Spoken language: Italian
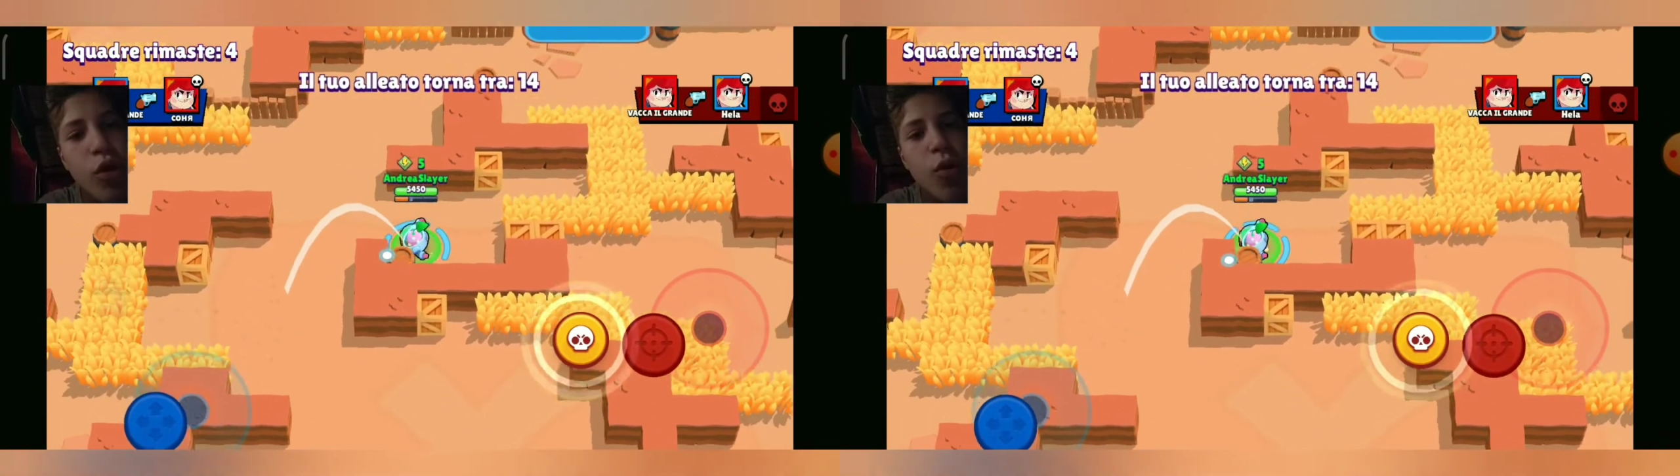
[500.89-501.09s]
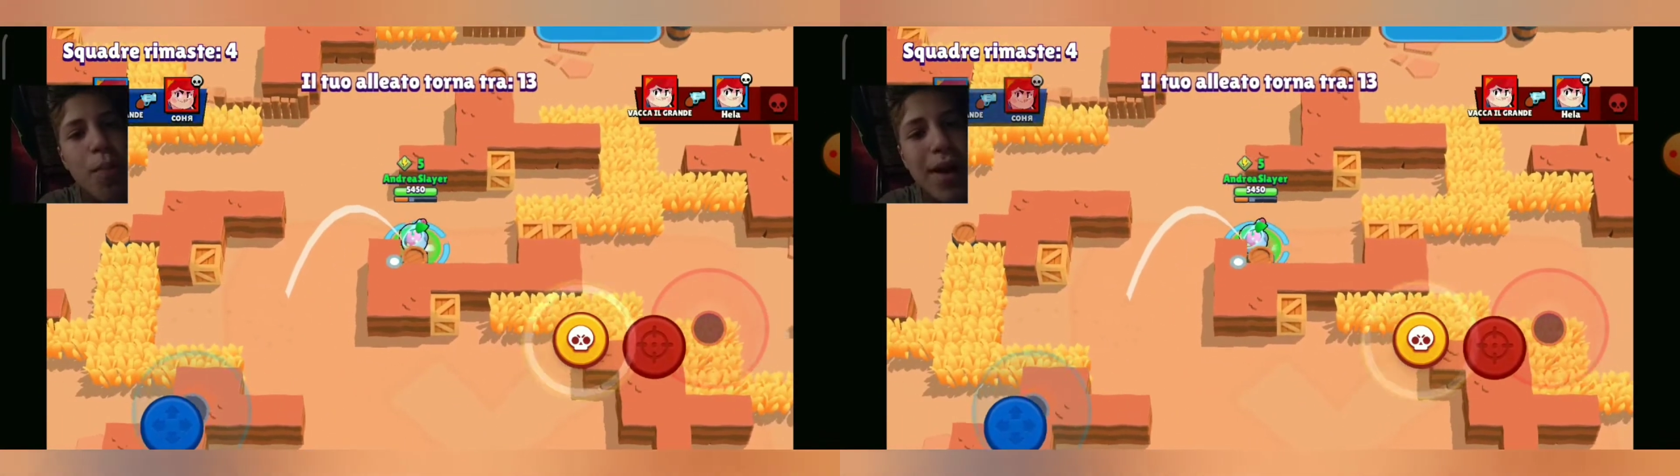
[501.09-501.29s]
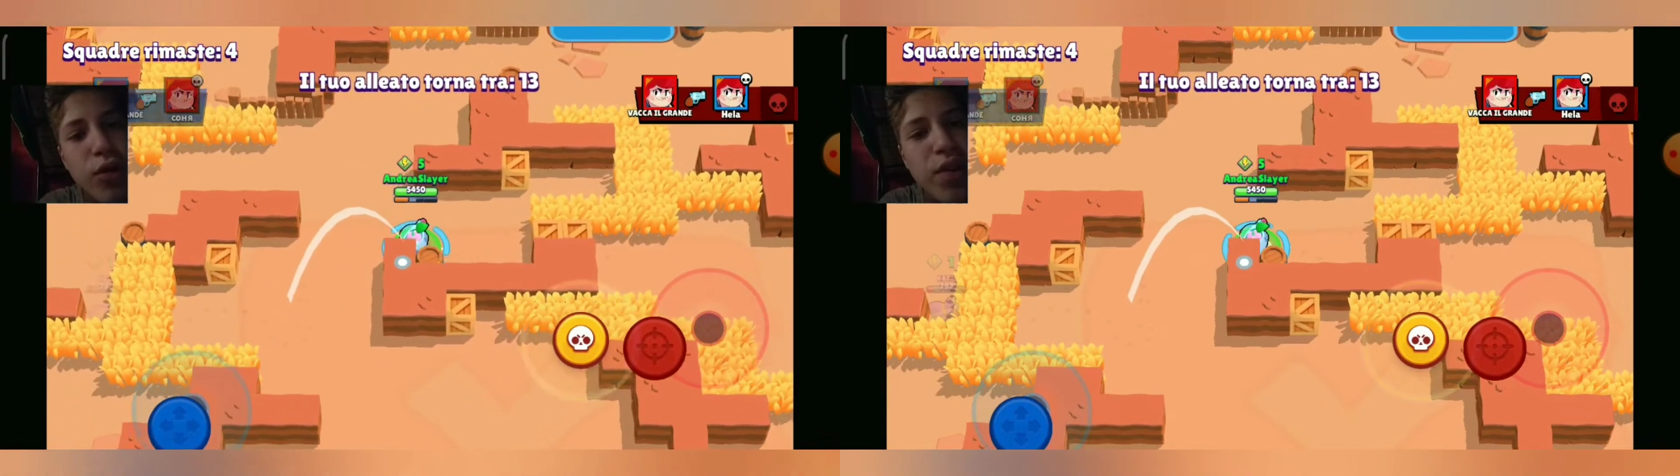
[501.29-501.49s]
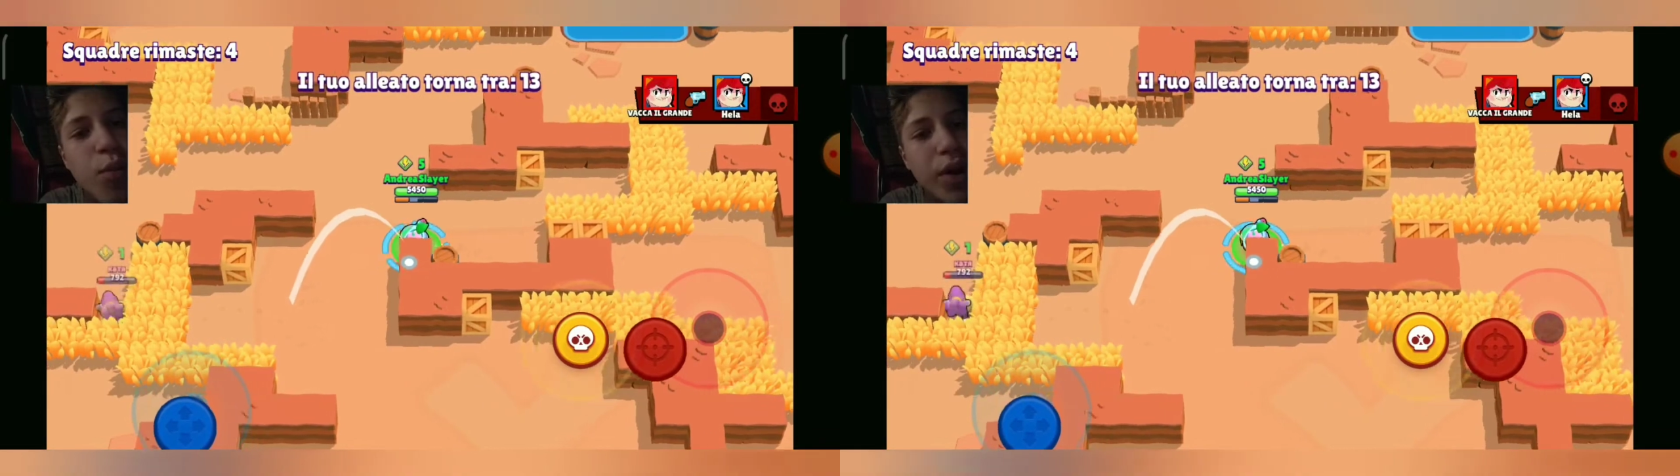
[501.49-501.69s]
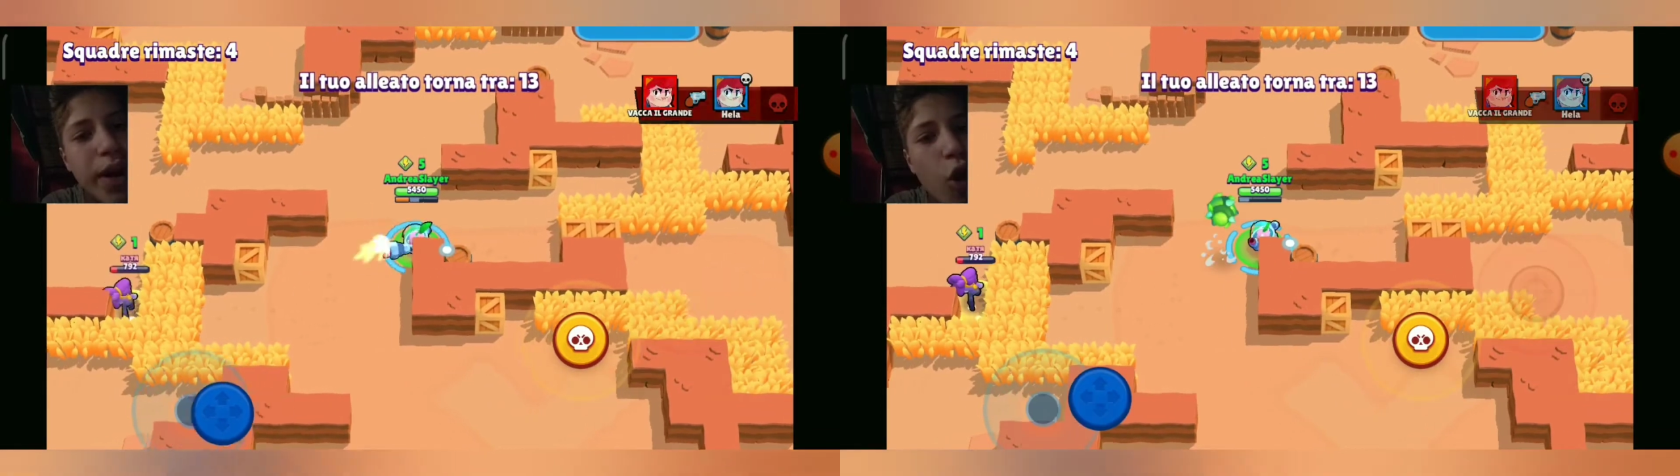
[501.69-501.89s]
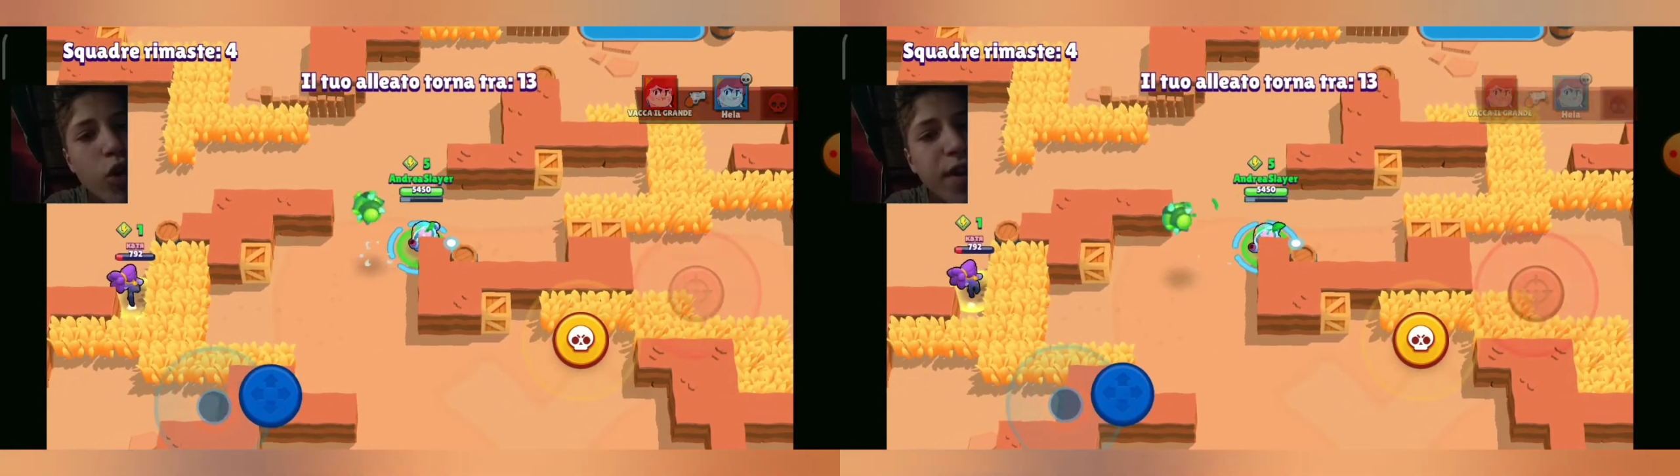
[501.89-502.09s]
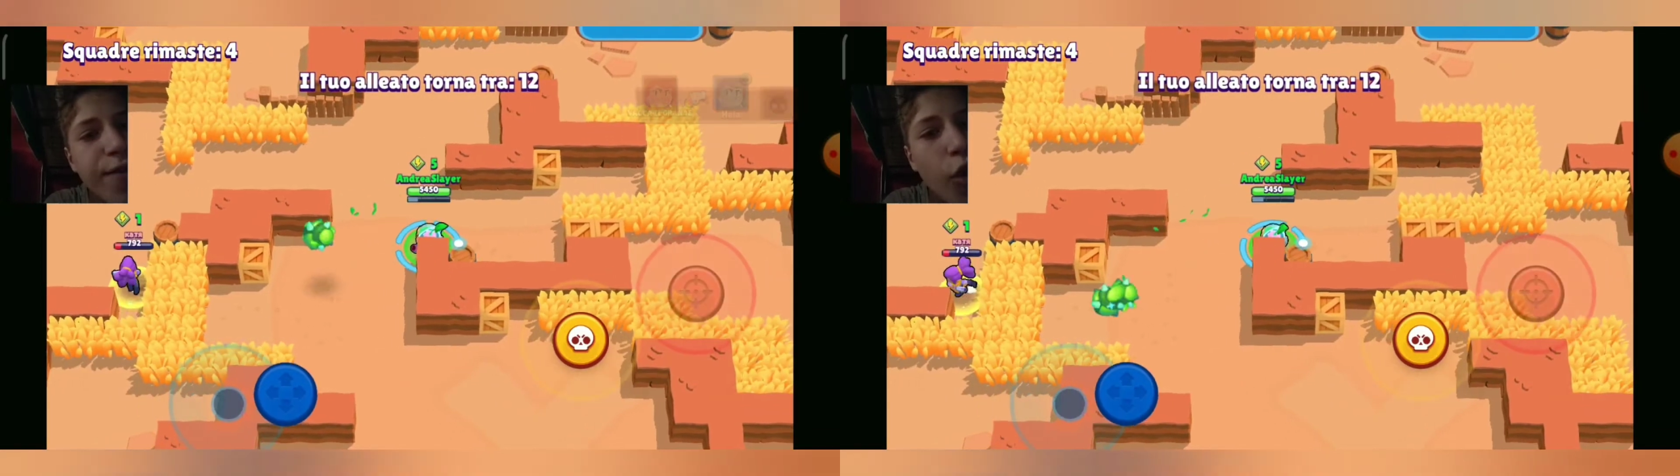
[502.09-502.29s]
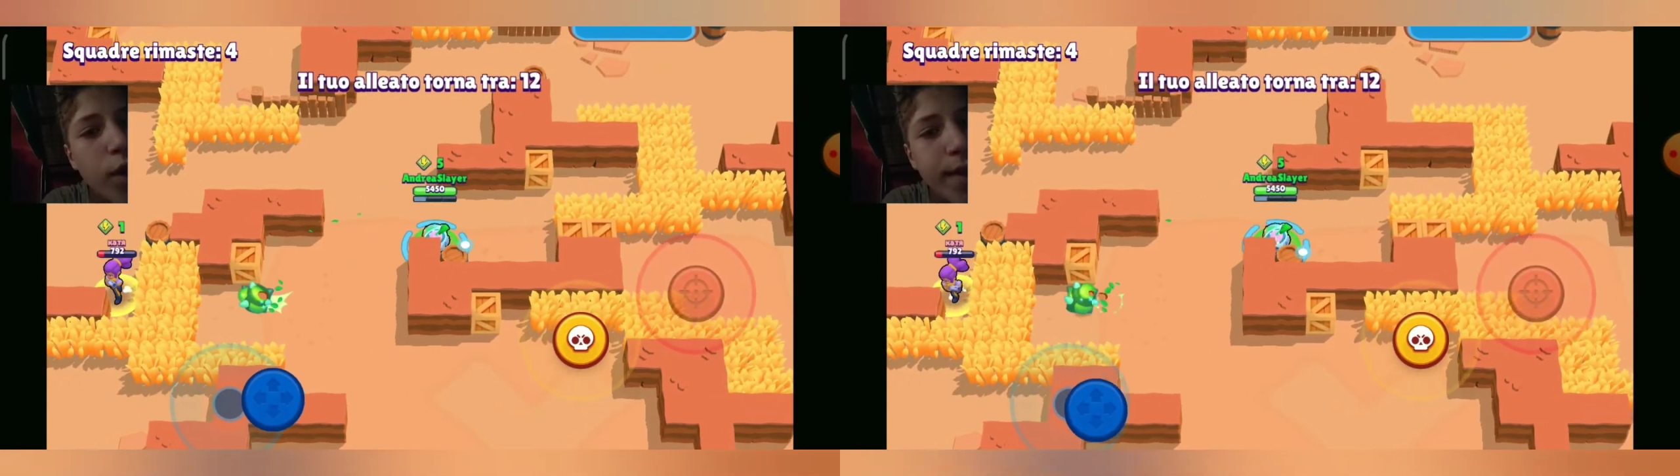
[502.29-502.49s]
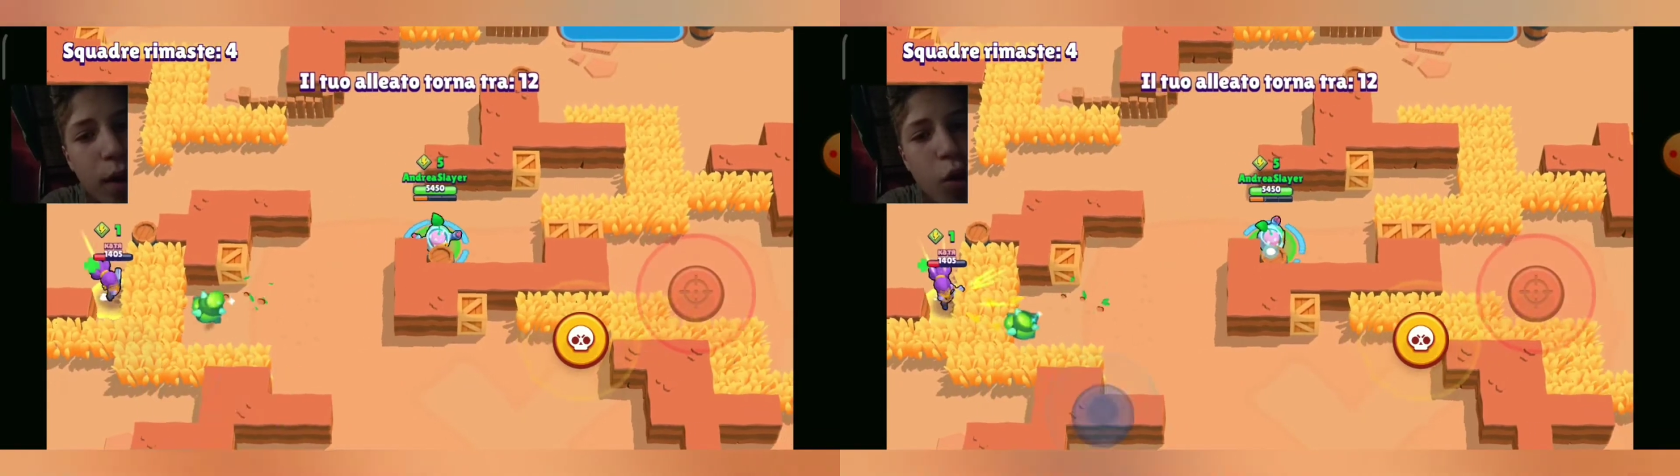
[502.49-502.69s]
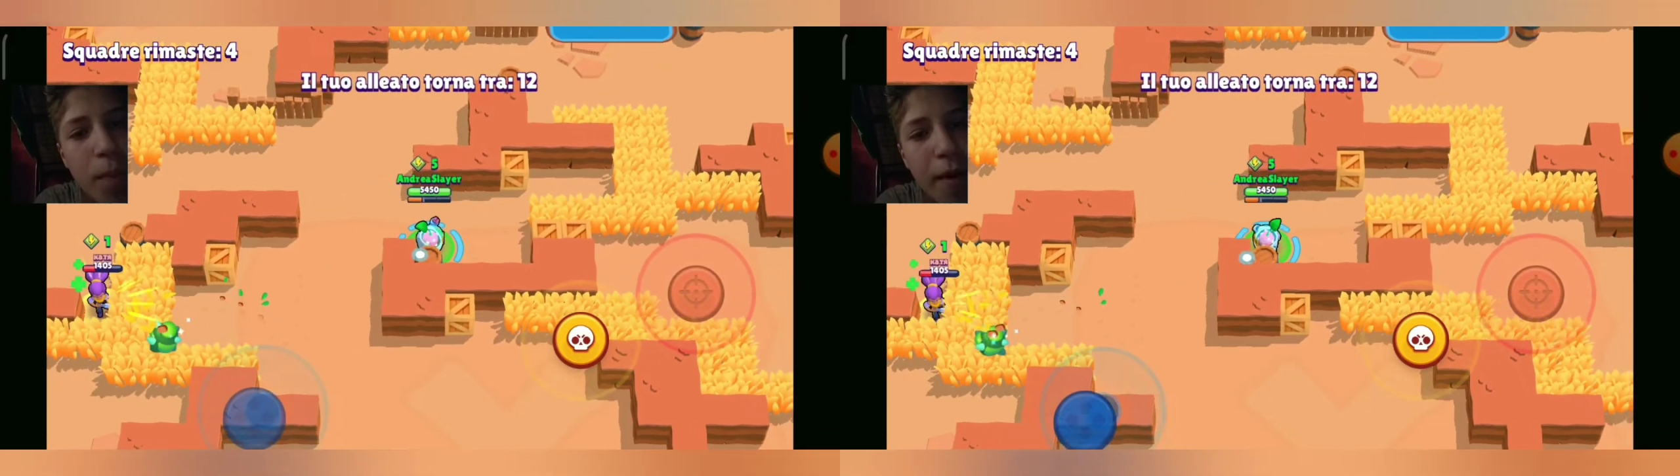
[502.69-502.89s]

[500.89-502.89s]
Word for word: morire ogni volta? Oh, ma fa!